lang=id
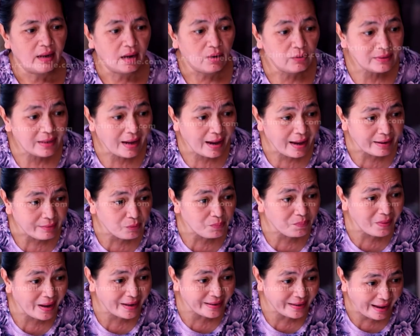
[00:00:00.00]
Lo jangan
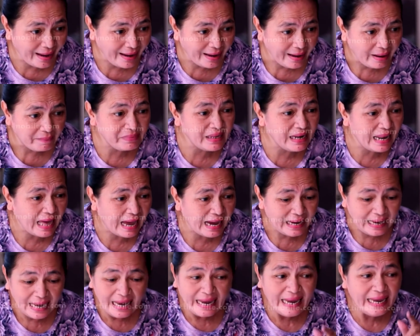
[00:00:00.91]
lupa ya, bilang
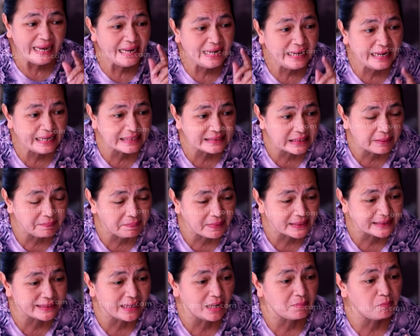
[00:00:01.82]
ini
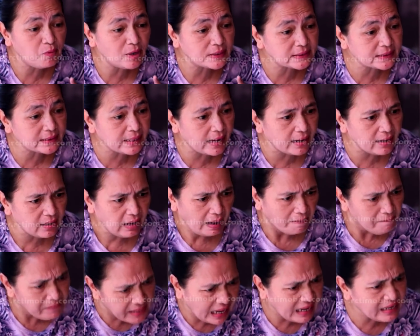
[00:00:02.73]
spesial buat Sekar,
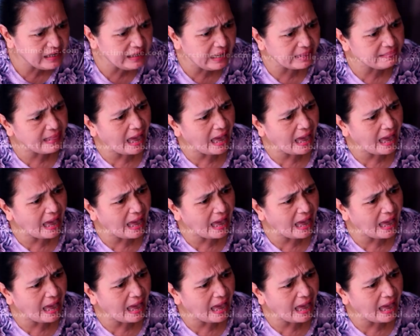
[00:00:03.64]
biar dia